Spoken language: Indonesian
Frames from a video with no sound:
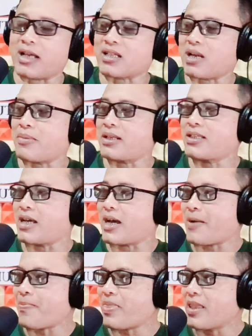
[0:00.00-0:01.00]
Selamat
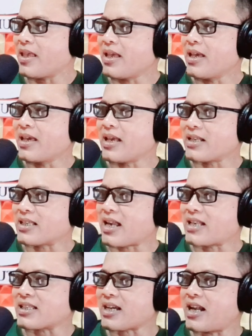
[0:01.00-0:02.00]
siang yang
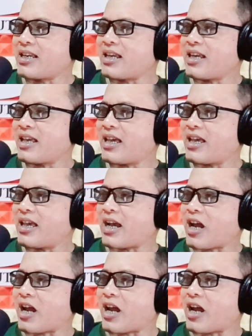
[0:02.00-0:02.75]
senang sekali Dede